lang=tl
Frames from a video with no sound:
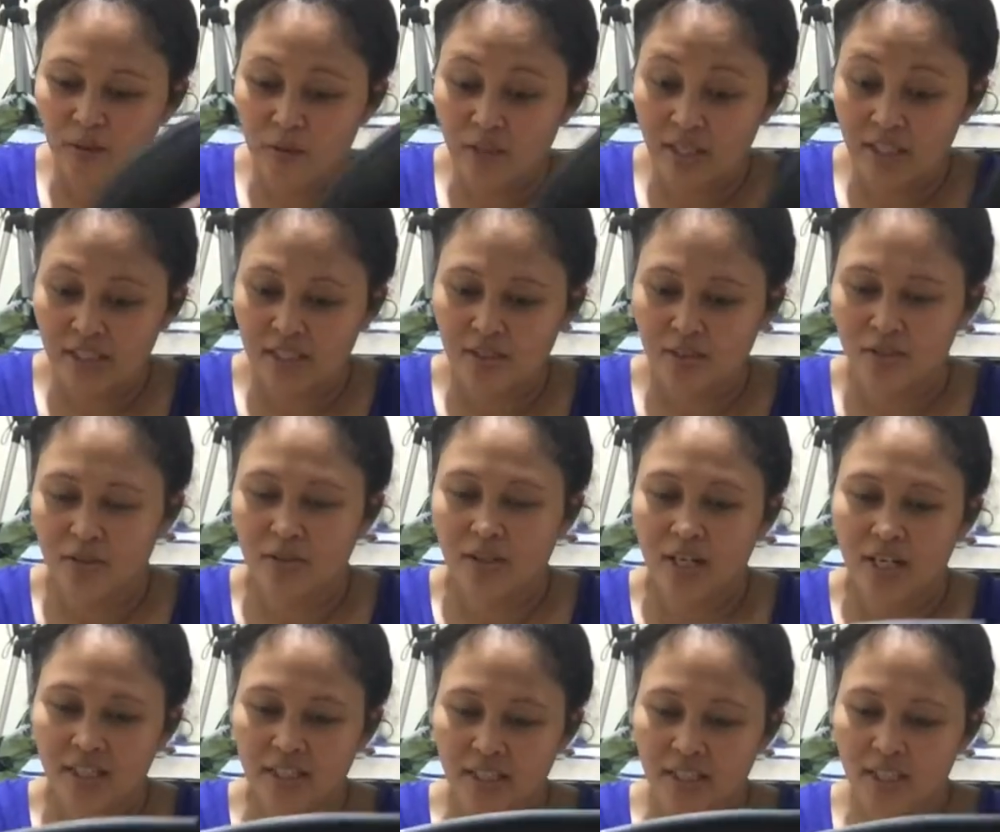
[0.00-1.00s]
connection yung
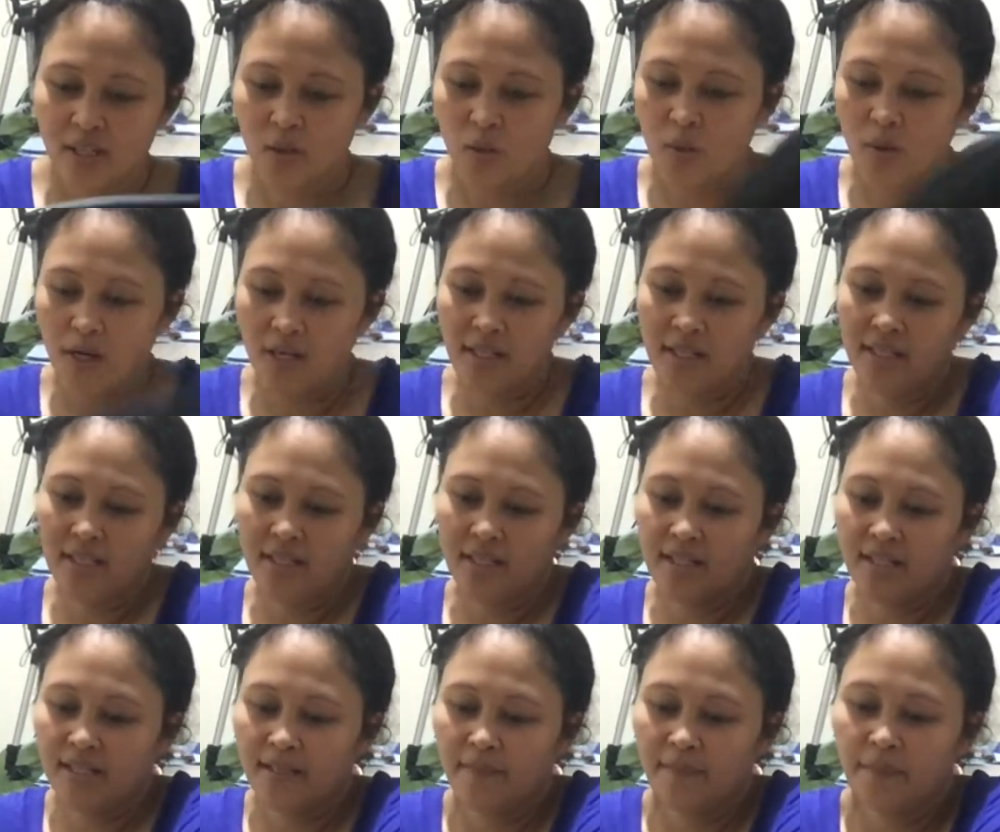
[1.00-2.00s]
aking kawali.
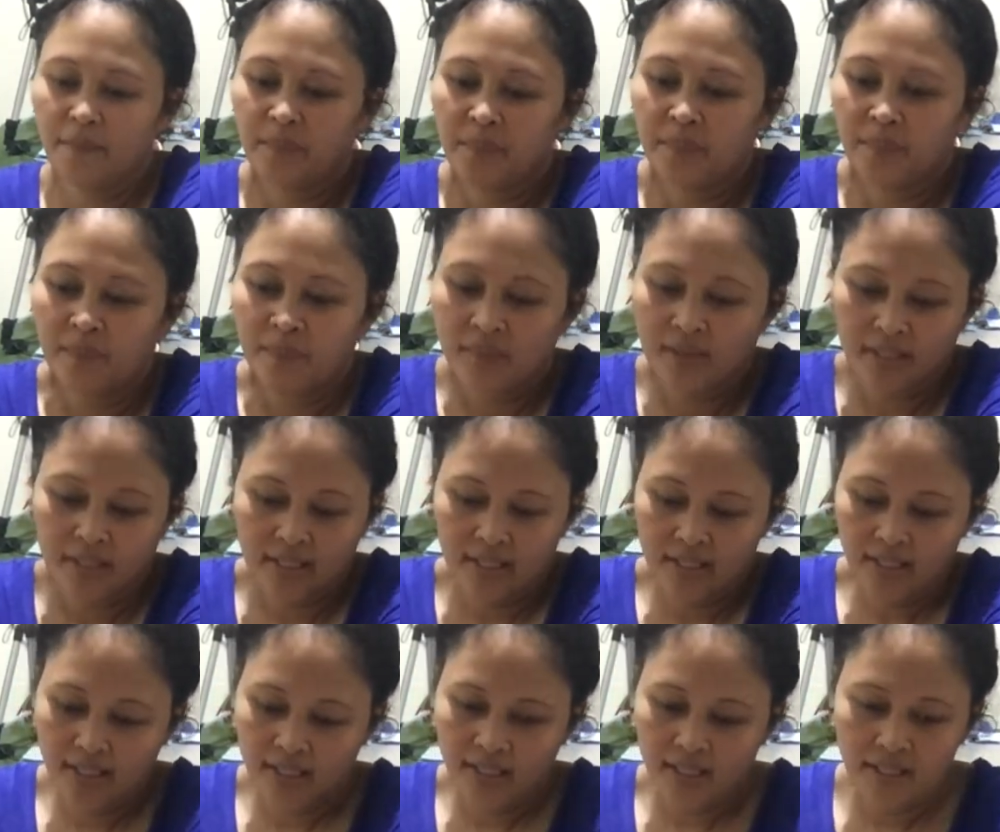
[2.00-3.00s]

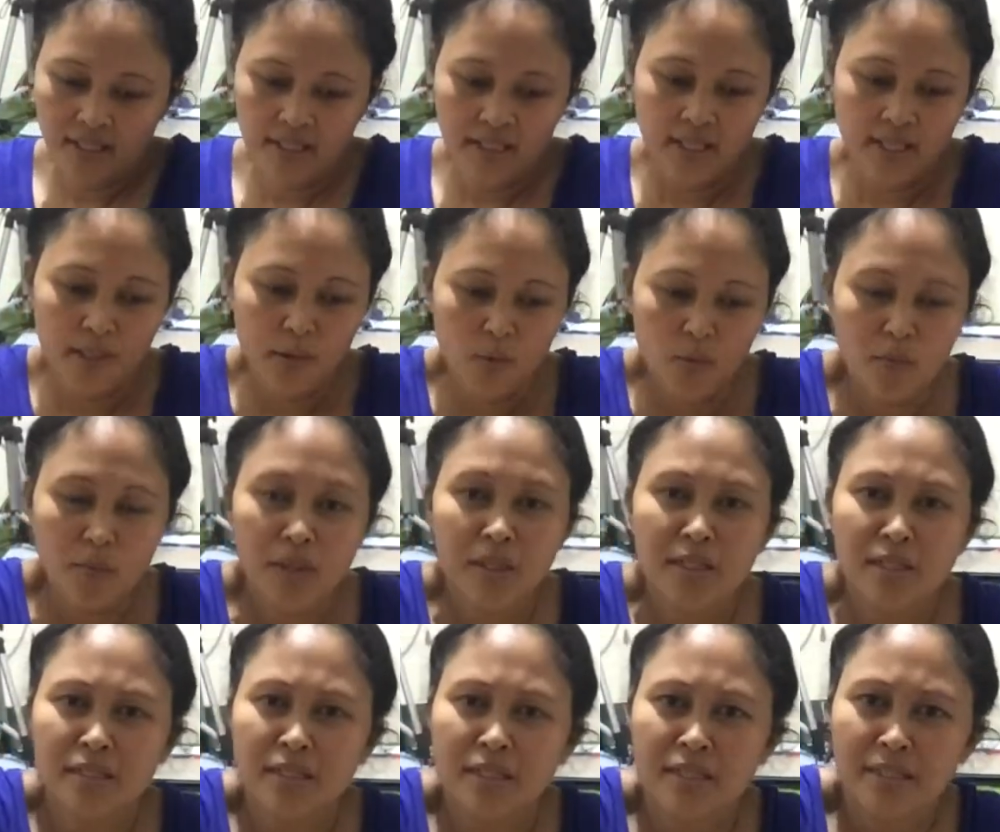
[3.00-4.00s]
Ayan. Ayaw kong
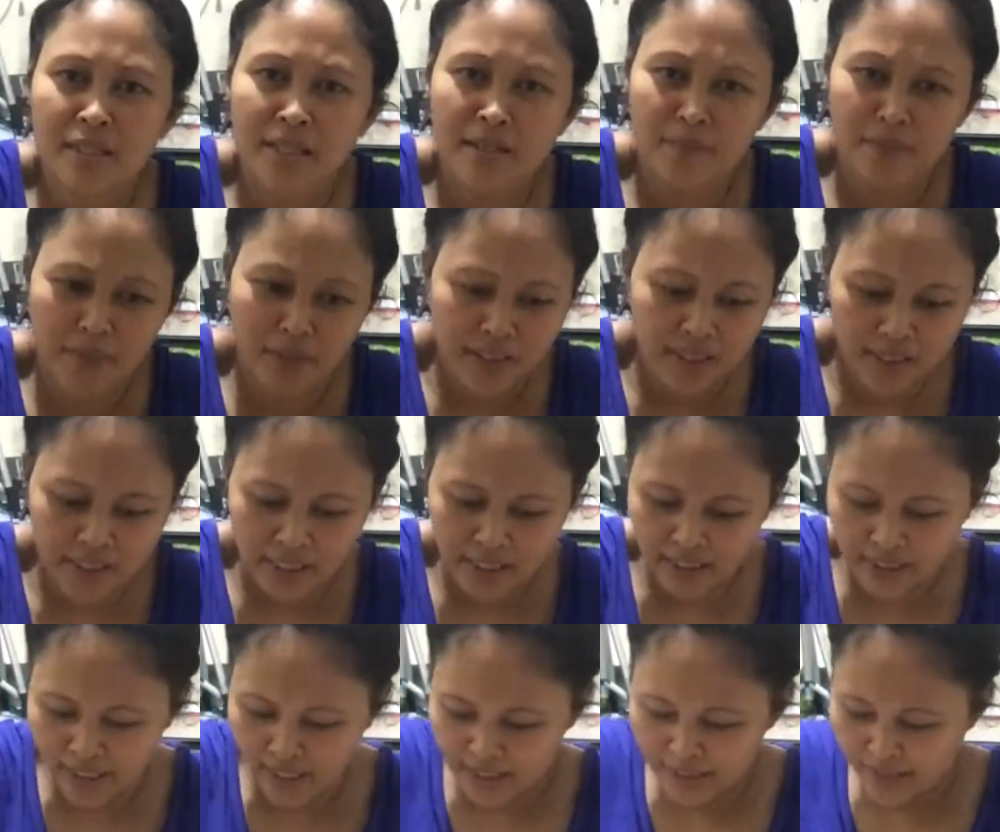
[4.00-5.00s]
magasgasan pa.
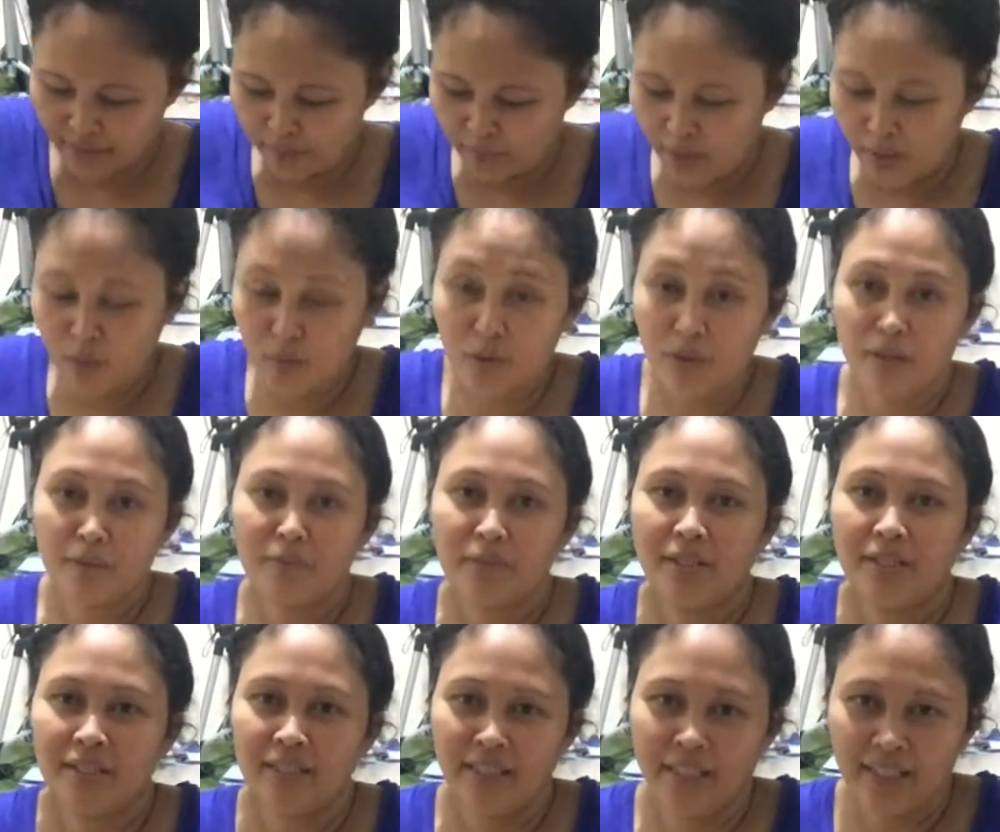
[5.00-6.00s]
Nangihinayang pa akong
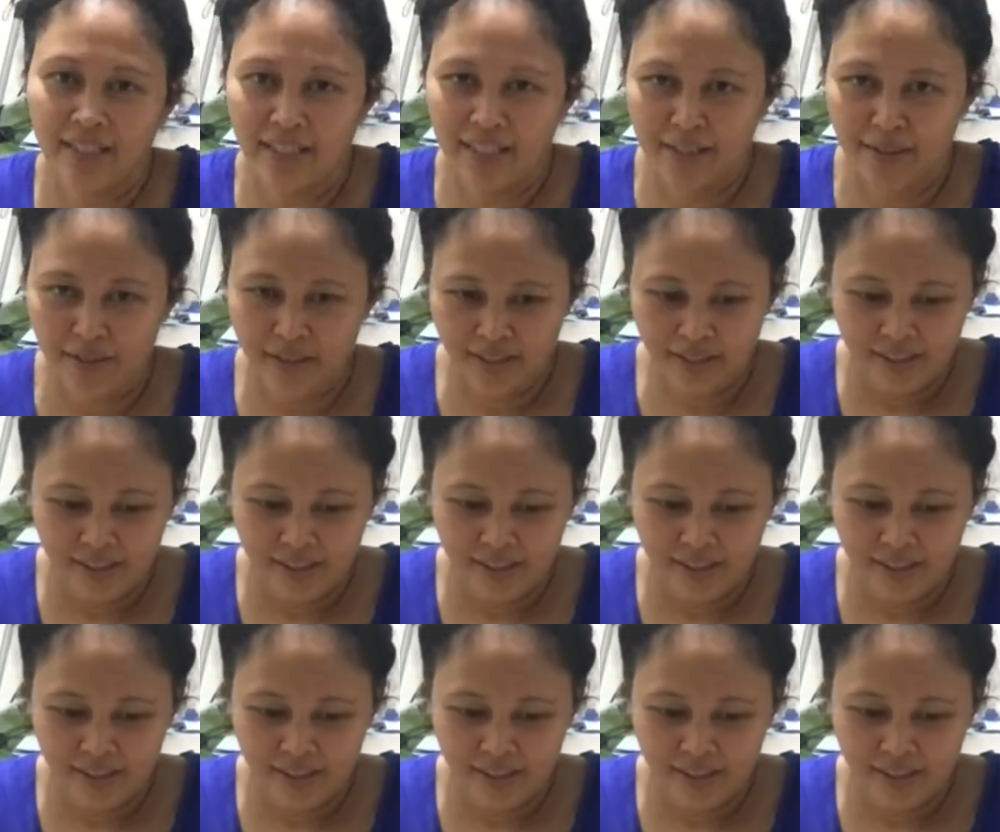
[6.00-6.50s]
gamitin.